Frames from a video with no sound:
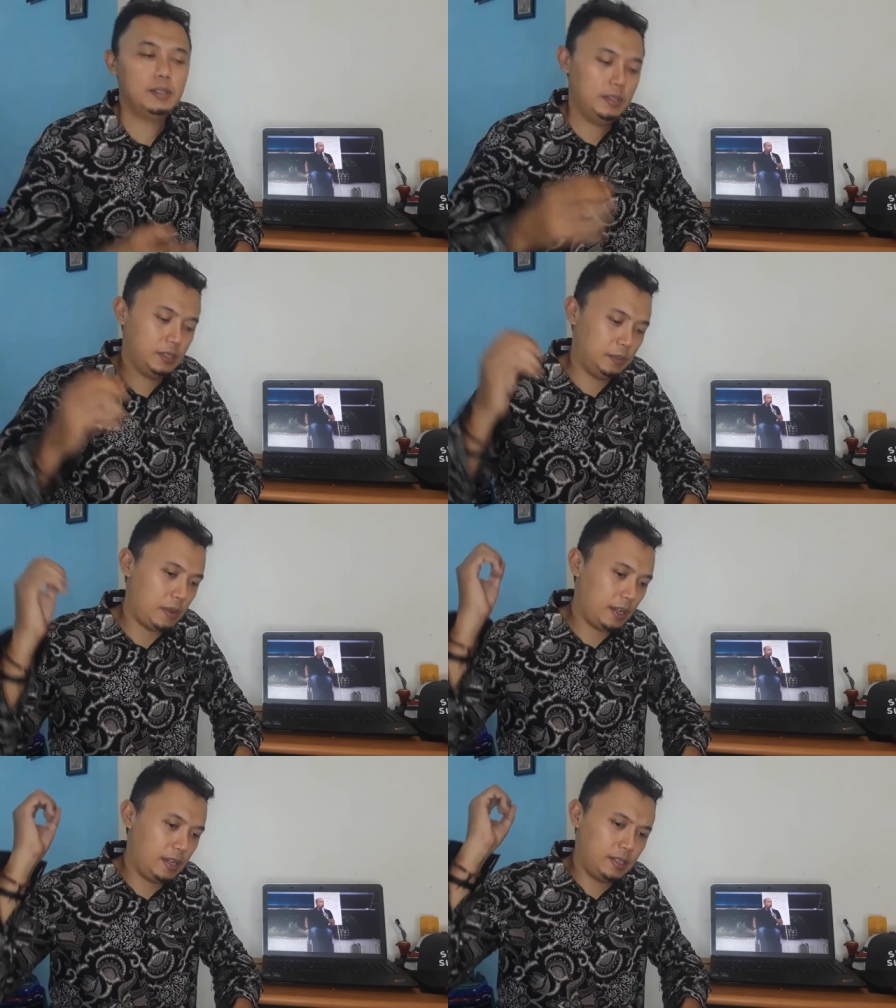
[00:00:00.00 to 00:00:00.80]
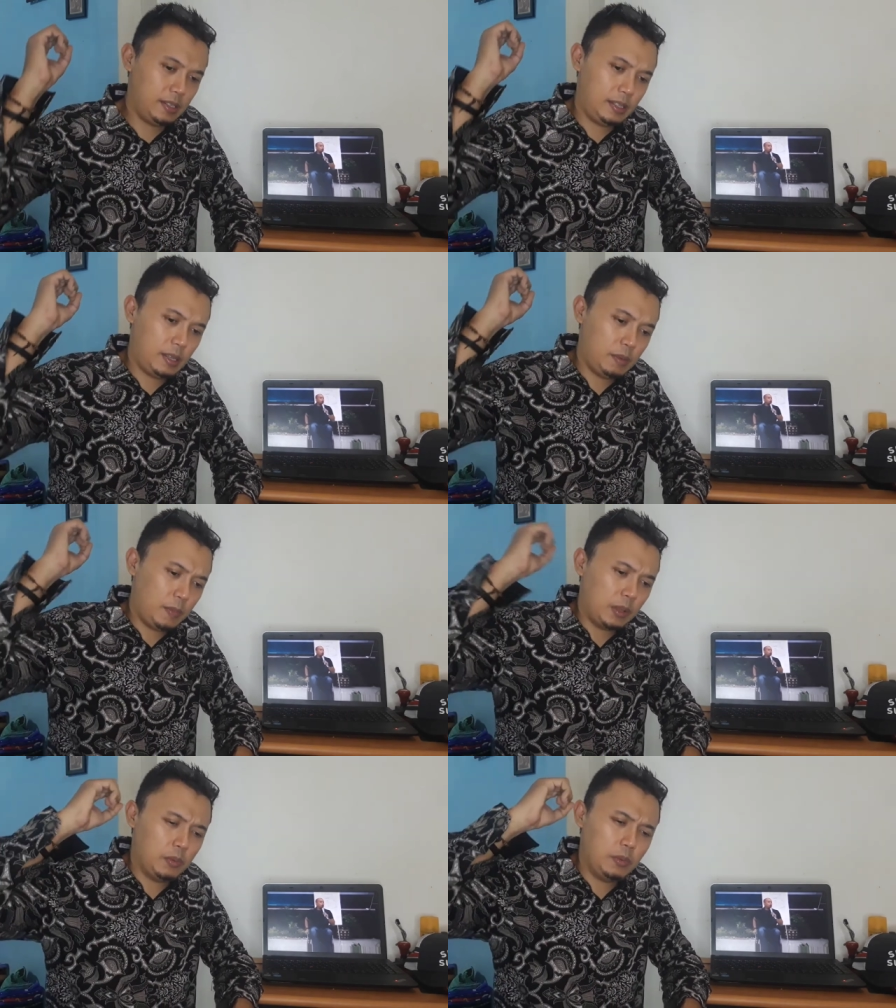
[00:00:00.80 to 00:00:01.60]
Semakin kita
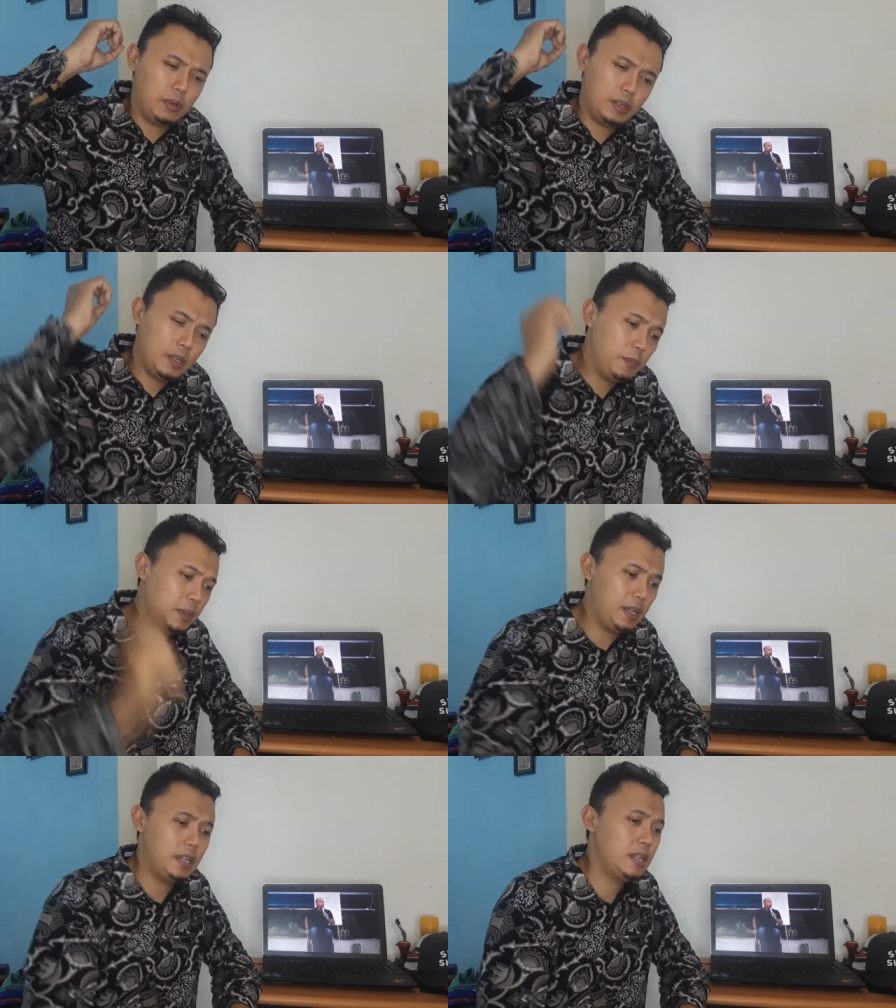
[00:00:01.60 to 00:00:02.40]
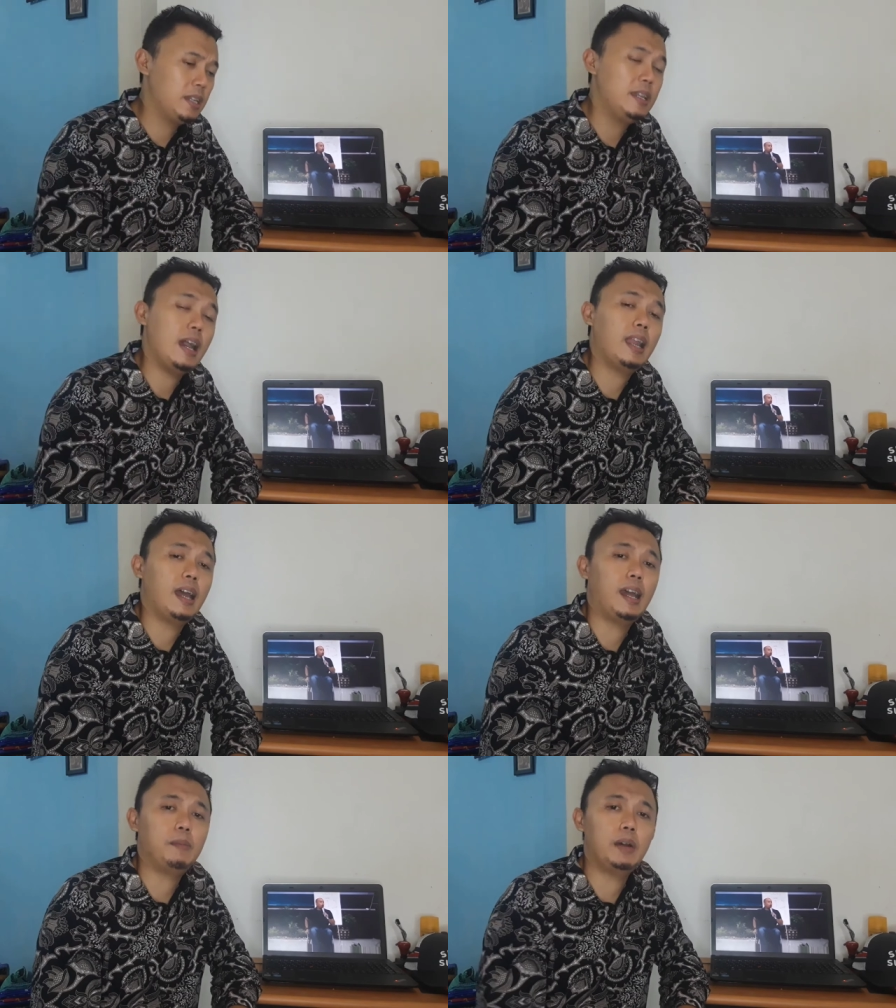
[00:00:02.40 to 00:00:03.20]
memantau lebih
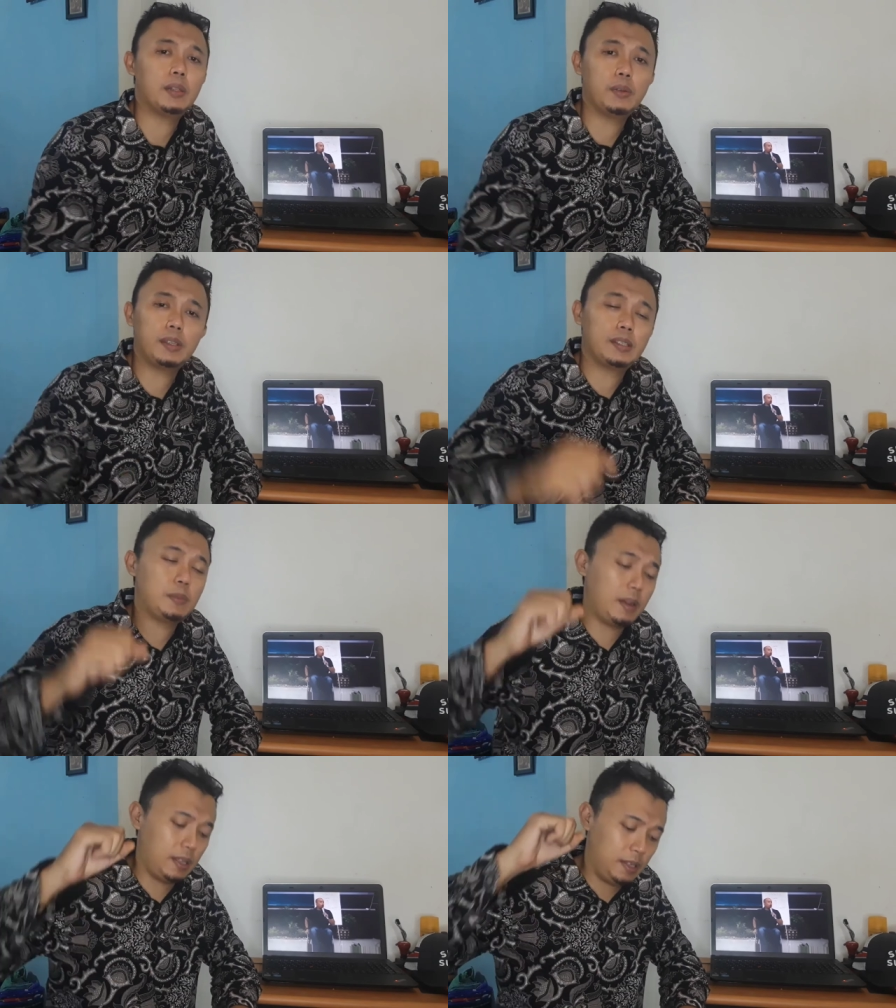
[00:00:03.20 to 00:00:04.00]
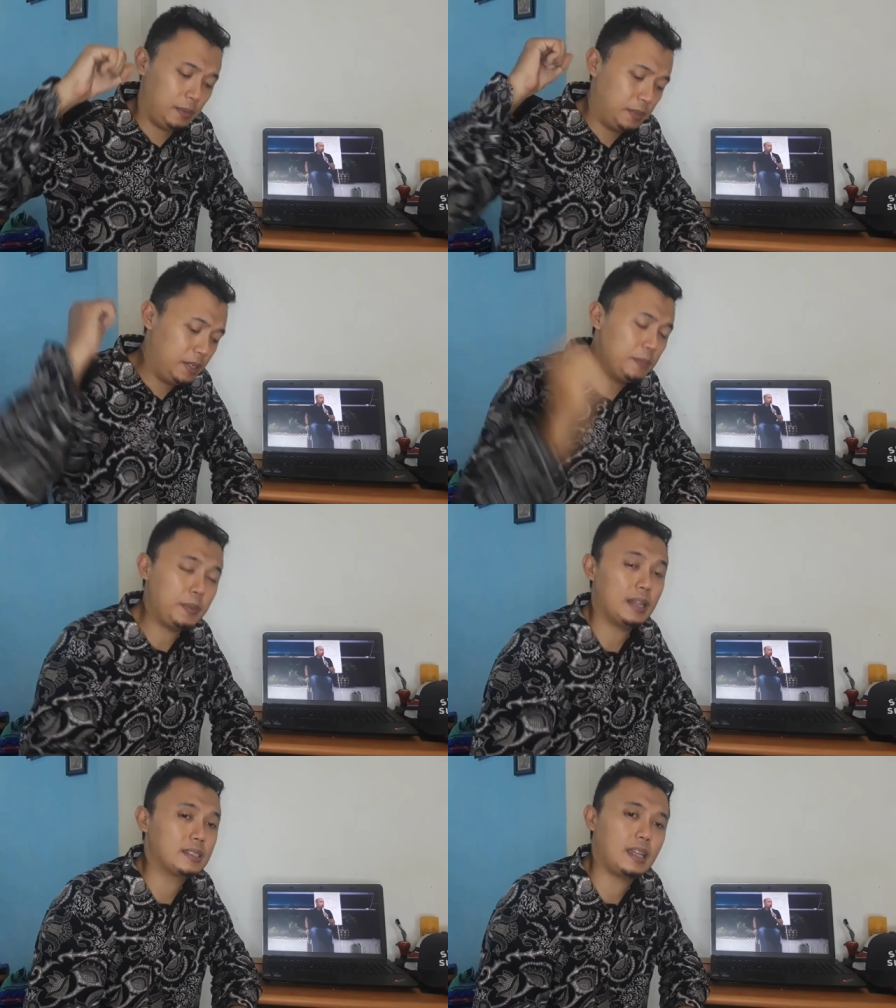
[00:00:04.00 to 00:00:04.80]
dalam, atau kita semakin
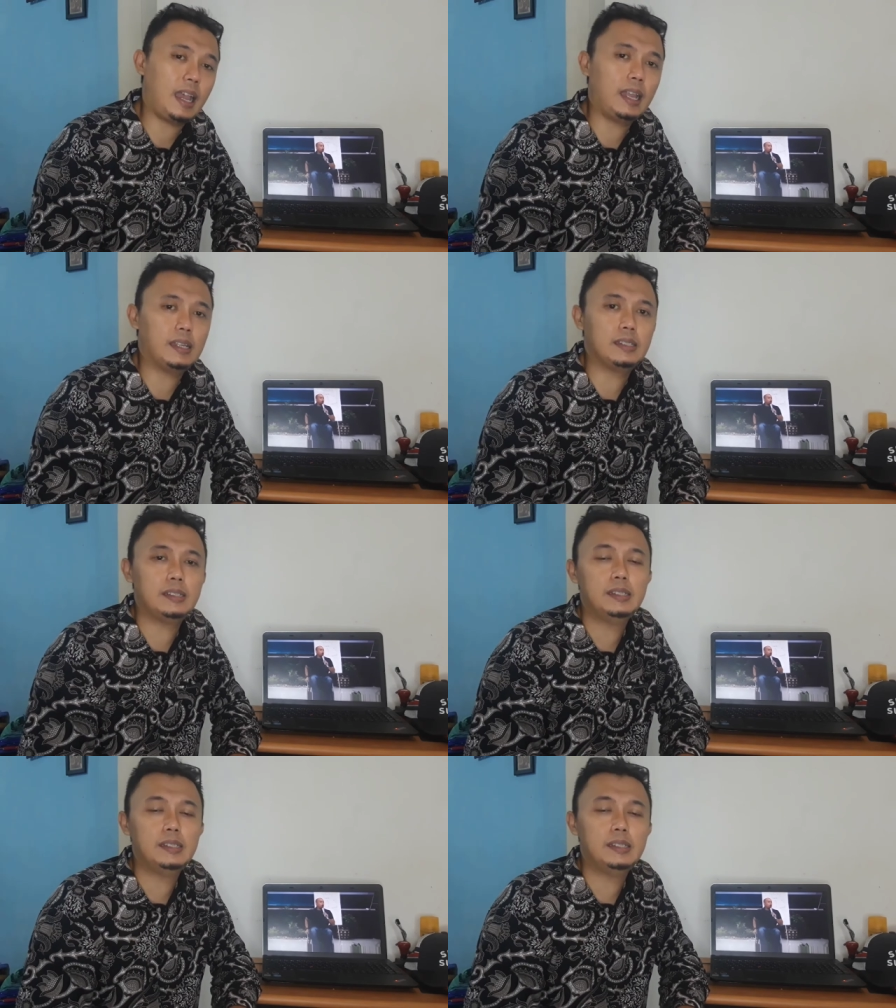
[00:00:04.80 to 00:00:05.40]
dihempaskan,